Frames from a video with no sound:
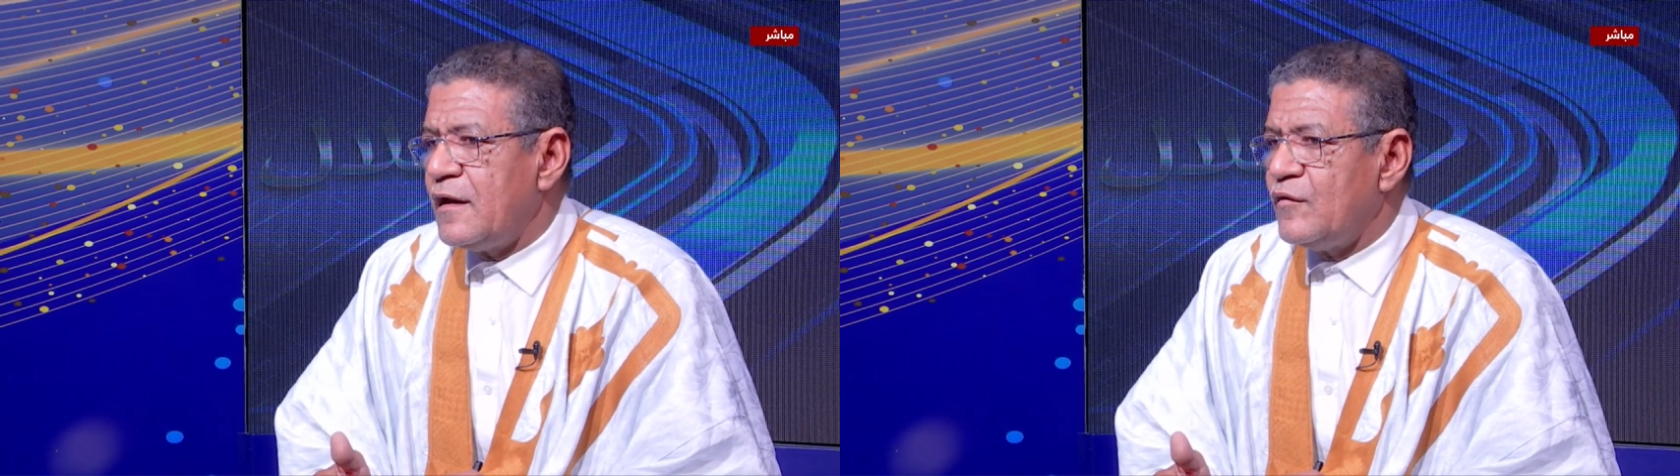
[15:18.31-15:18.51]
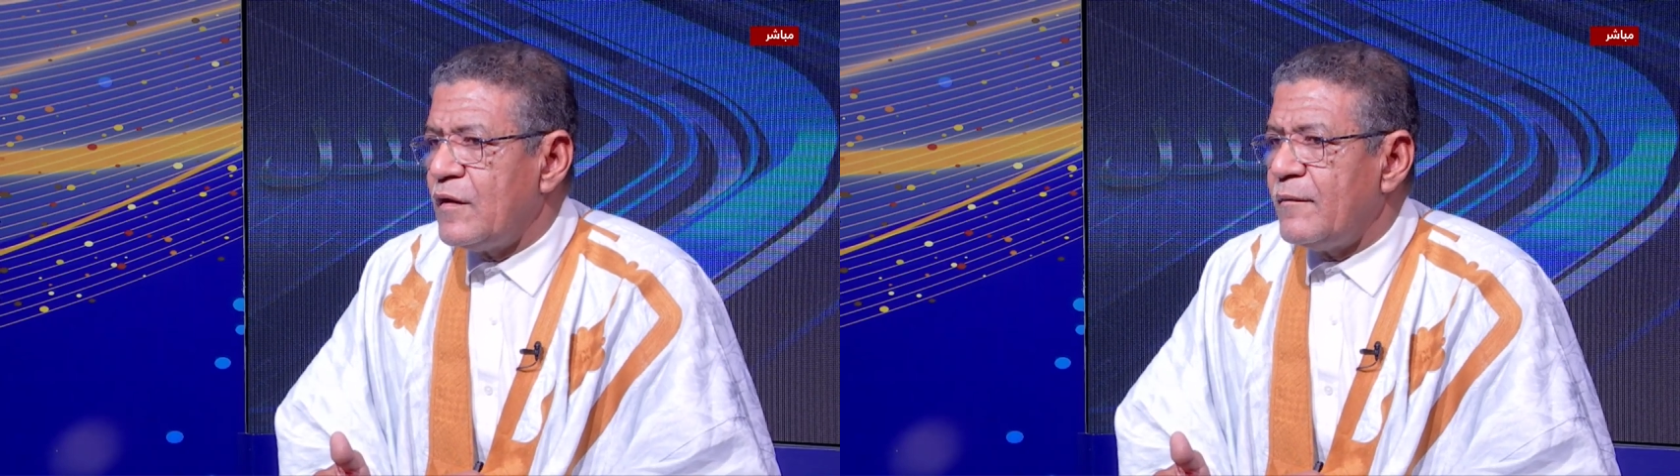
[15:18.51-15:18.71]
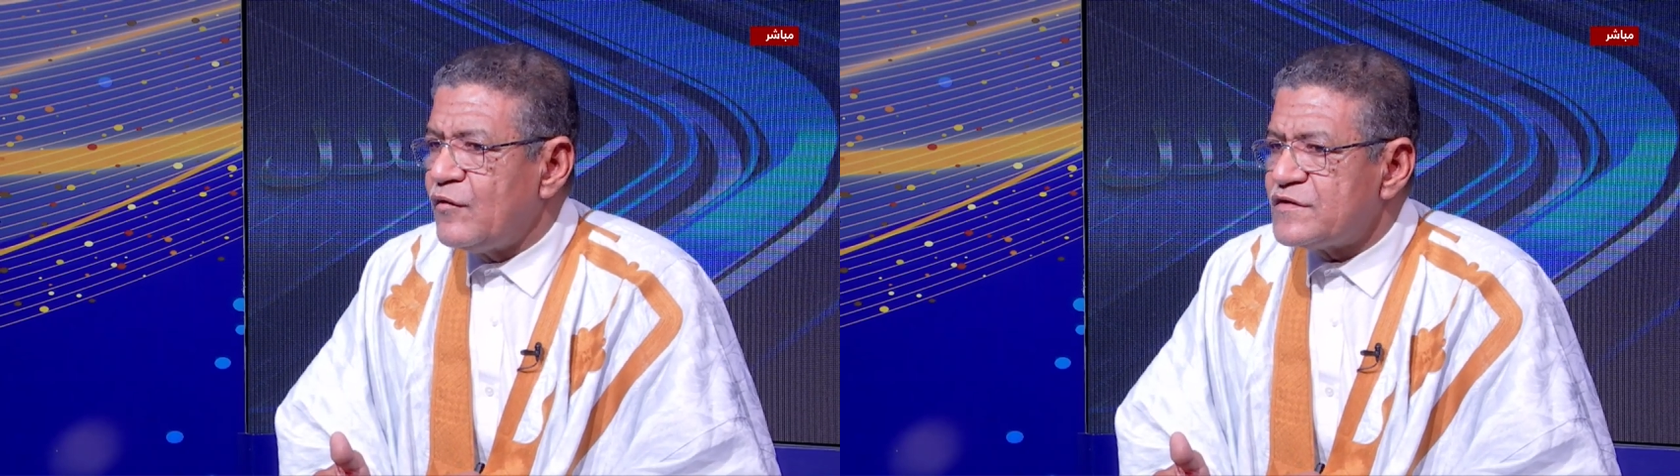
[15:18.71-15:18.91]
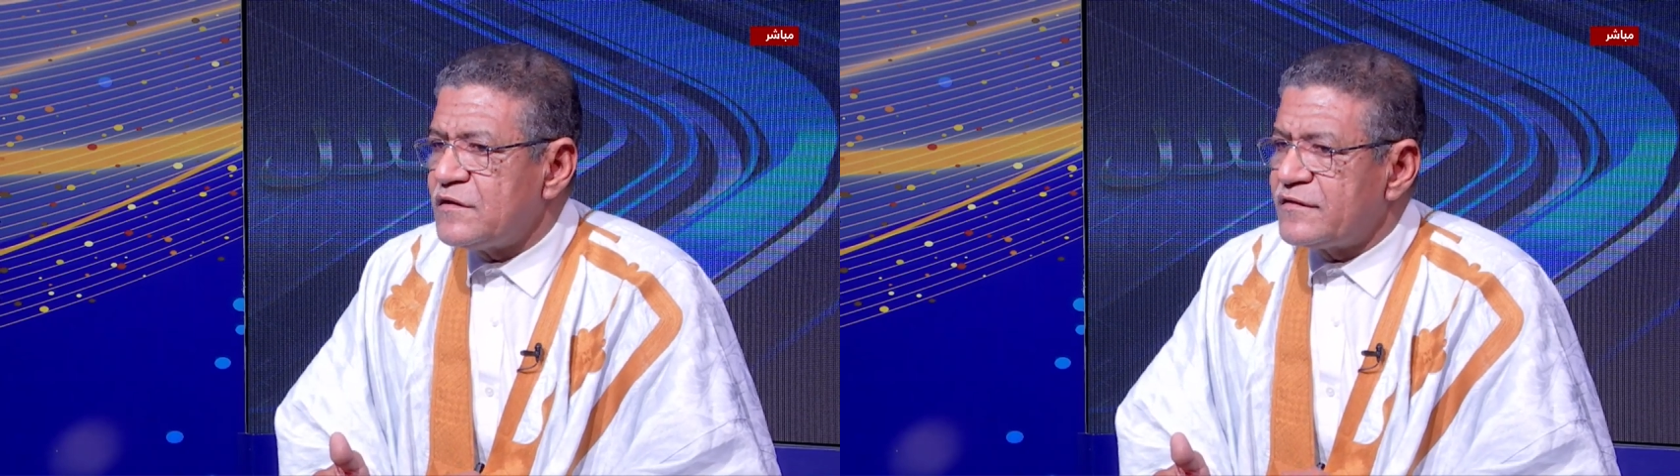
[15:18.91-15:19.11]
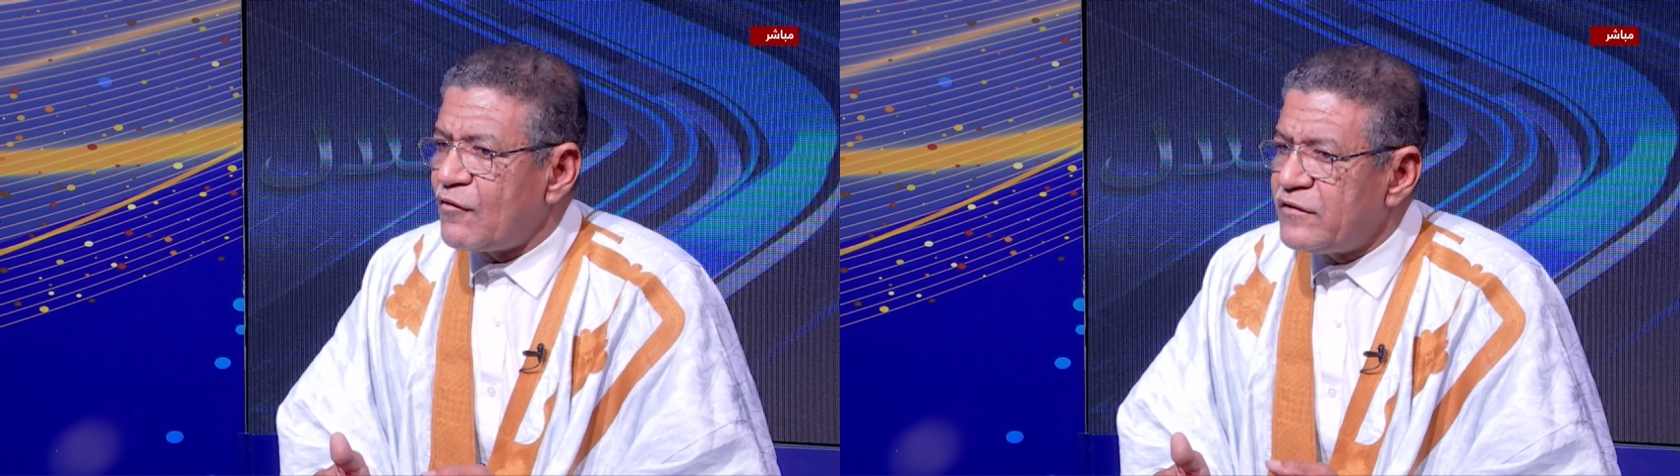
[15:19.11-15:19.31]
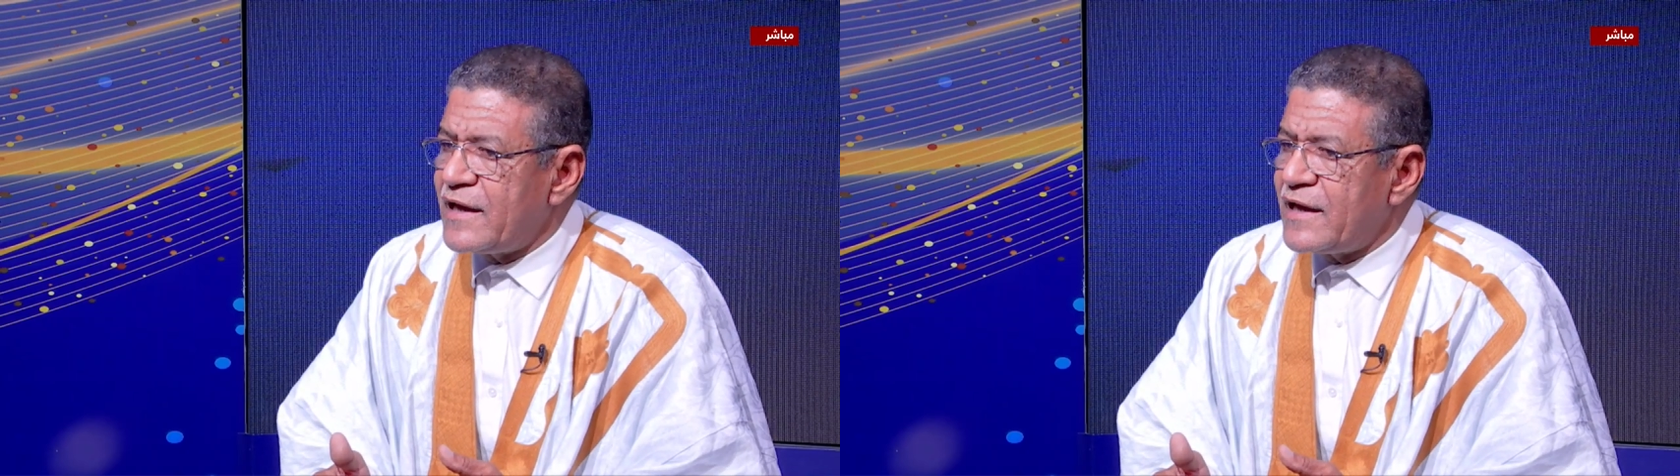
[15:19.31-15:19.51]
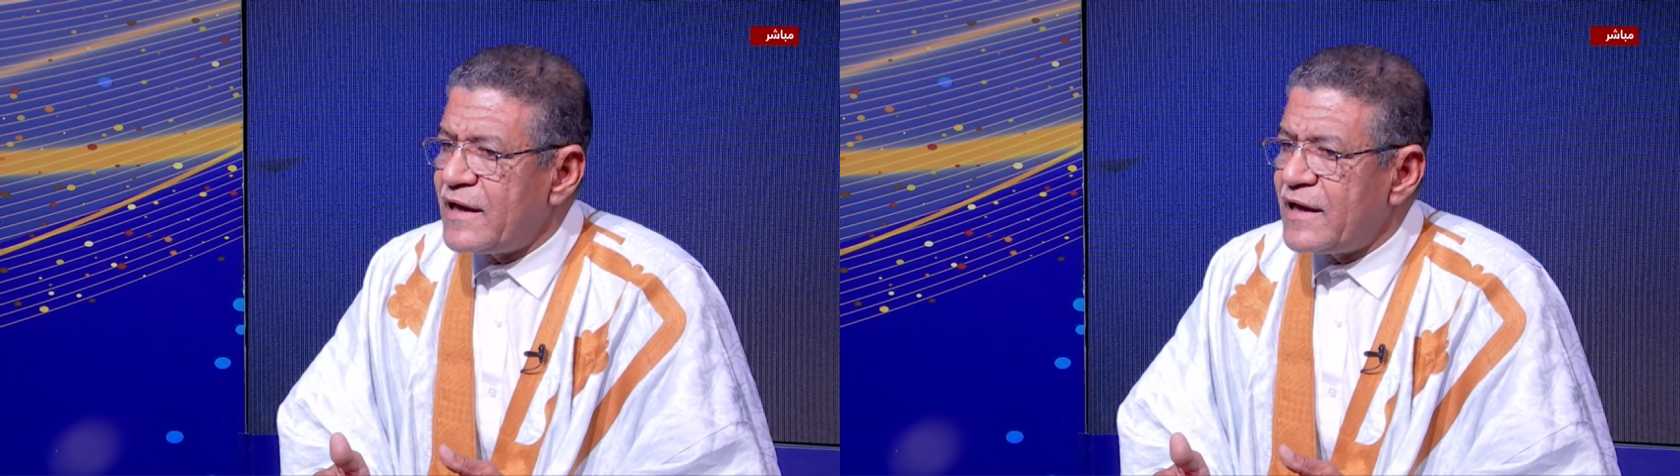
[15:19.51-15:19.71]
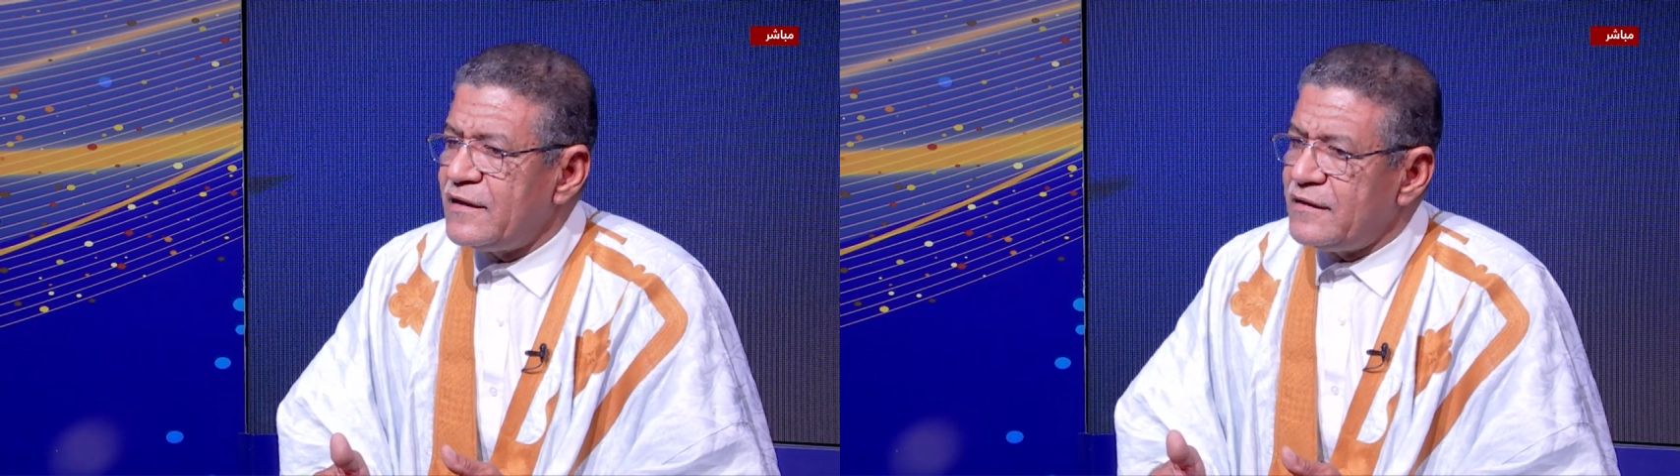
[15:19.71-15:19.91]
معالي الوزير مختار
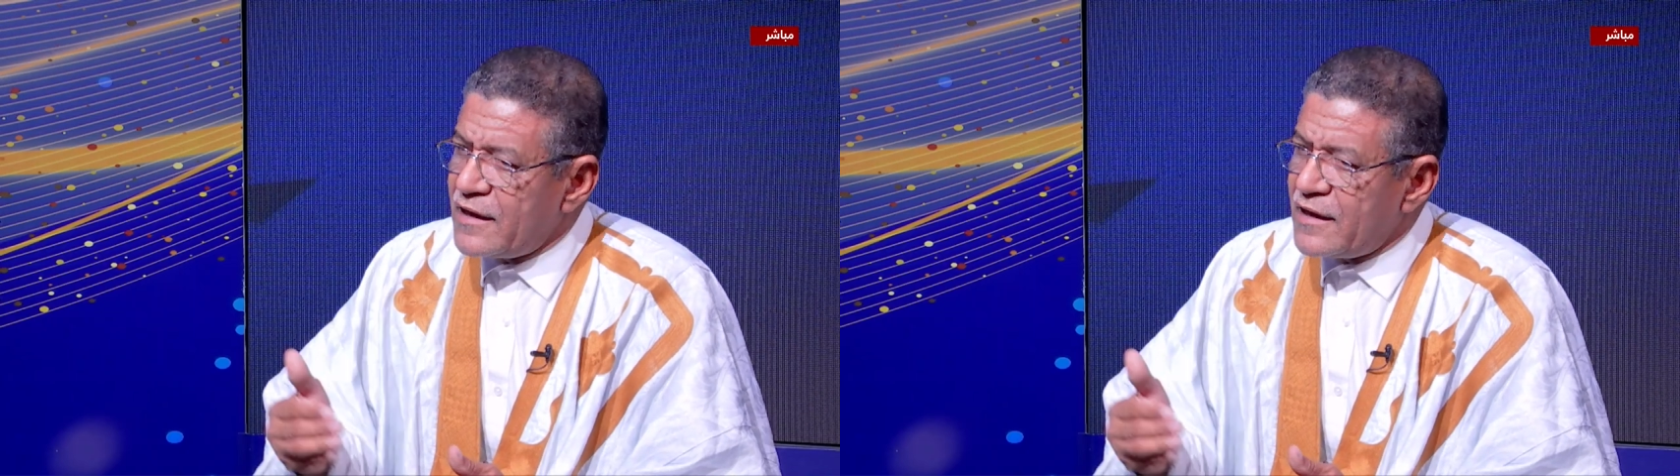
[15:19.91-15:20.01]
الداهي